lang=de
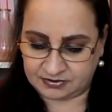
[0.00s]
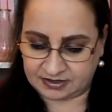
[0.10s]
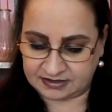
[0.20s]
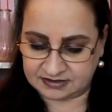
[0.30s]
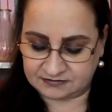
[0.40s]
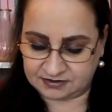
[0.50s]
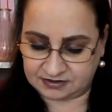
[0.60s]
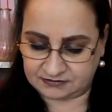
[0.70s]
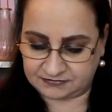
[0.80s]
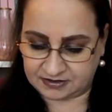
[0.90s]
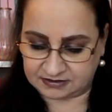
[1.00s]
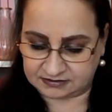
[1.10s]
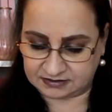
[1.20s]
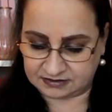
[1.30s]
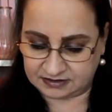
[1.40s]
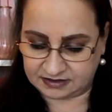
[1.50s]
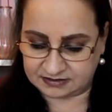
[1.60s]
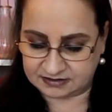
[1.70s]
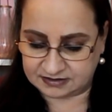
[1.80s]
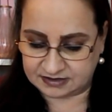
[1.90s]
Preisen wir den Vater, er
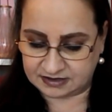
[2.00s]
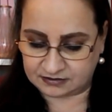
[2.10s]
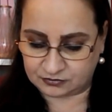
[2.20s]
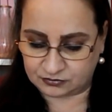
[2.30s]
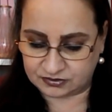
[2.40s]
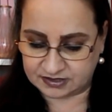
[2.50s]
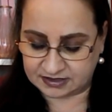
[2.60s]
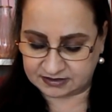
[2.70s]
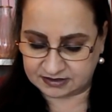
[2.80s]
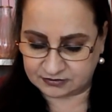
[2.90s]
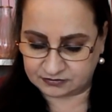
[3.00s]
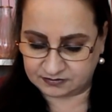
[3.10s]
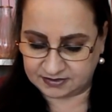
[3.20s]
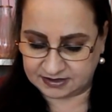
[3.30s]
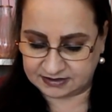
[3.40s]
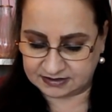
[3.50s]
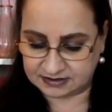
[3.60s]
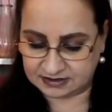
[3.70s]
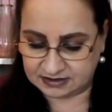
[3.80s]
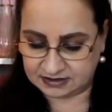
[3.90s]
ist sehr großherzig und mild.
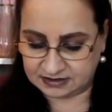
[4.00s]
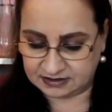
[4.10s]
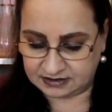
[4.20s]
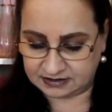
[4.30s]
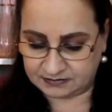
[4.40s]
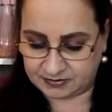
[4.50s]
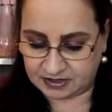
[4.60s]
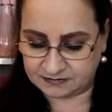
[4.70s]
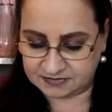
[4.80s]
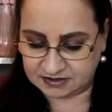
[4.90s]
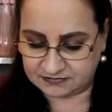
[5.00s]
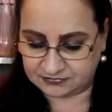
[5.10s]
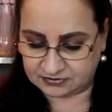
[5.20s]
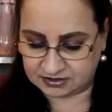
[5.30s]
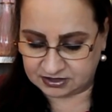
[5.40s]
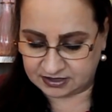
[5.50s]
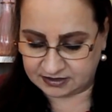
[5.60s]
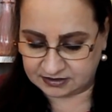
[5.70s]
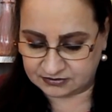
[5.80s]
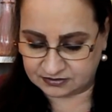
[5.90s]
Er erbarmt sich von
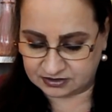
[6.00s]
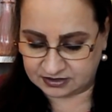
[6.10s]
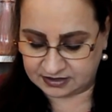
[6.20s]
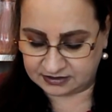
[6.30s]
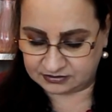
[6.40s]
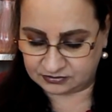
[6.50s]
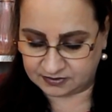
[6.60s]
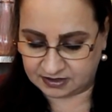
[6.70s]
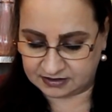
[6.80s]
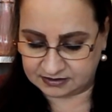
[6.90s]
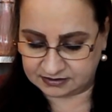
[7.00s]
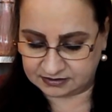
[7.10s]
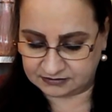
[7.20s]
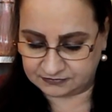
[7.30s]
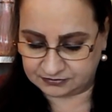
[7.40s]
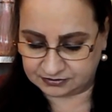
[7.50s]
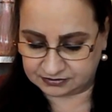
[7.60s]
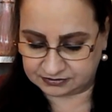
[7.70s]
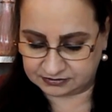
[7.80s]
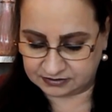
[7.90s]
Geschlecht zu Geschlecht über alle, die ihn
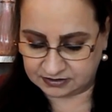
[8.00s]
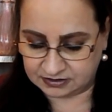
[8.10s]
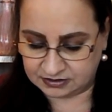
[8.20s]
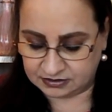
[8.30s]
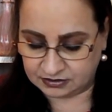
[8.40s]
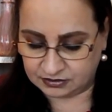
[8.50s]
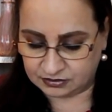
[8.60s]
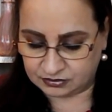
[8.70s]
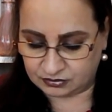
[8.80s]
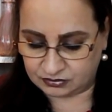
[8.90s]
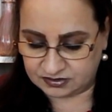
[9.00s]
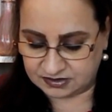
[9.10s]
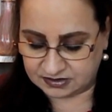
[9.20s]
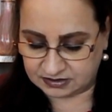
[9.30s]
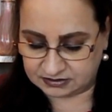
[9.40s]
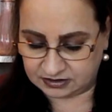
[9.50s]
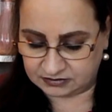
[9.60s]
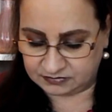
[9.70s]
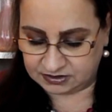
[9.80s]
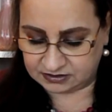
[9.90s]
fürchten. Großes hat er
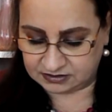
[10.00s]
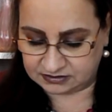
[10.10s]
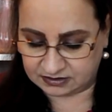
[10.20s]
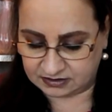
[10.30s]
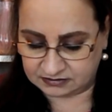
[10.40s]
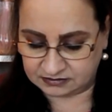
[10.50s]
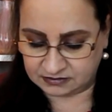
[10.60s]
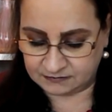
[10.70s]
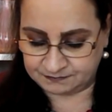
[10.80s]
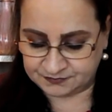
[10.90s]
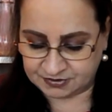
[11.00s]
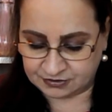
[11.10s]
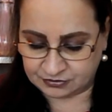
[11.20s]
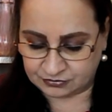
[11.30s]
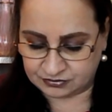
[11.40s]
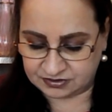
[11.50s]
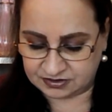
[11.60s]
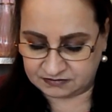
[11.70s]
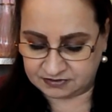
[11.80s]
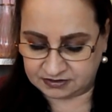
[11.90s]
an mir getan,
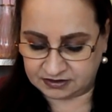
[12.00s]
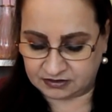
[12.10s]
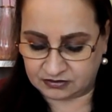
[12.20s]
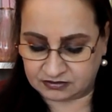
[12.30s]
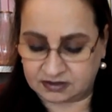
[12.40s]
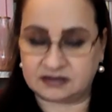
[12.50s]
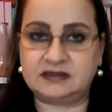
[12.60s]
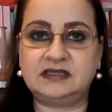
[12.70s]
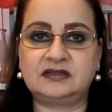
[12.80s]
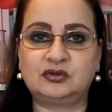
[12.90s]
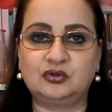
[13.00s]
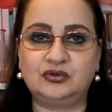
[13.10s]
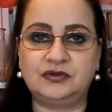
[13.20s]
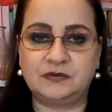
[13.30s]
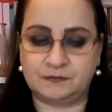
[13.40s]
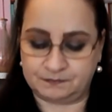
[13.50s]
Großes wird er auch an dir tun.